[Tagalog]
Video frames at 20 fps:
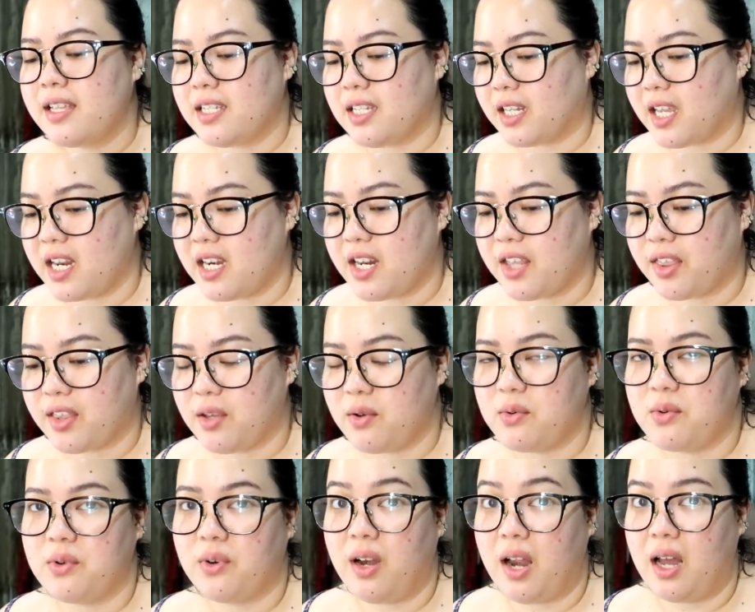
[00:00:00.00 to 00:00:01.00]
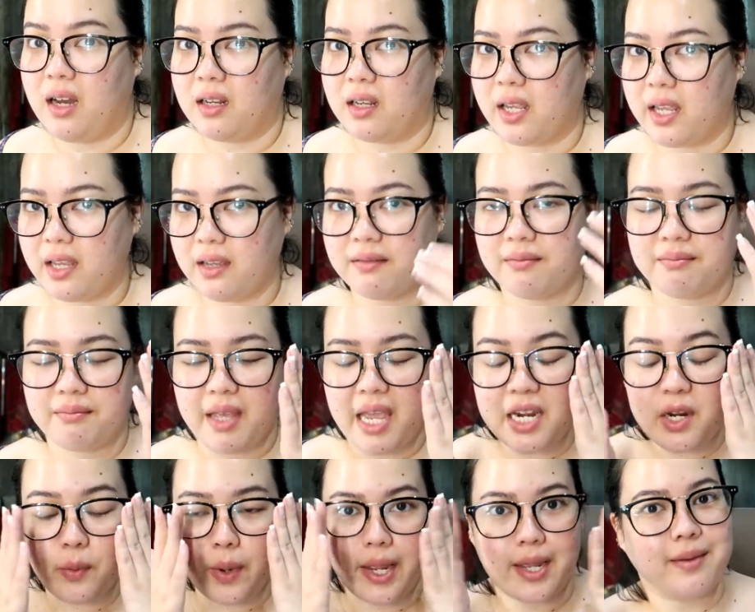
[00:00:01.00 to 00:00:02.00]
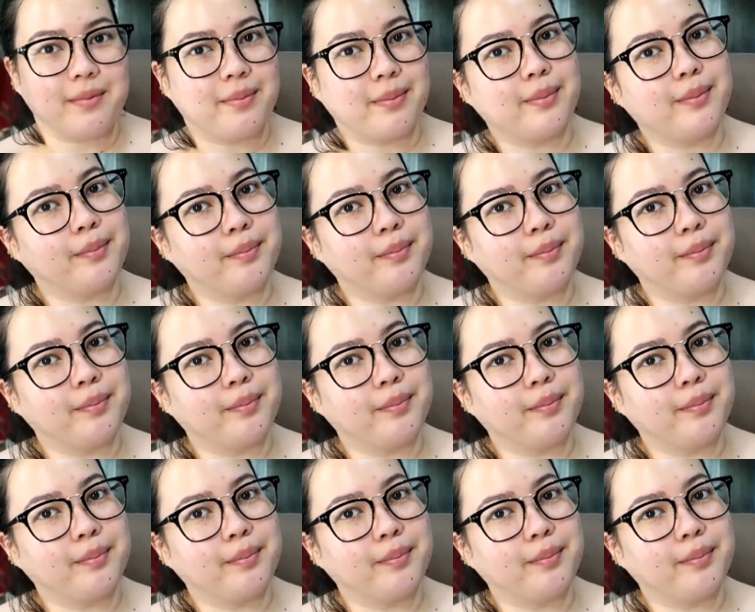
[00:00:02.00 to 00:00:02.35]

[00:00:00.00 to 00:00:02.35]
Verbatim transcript: Si Kenneth yung lagi. Anyway,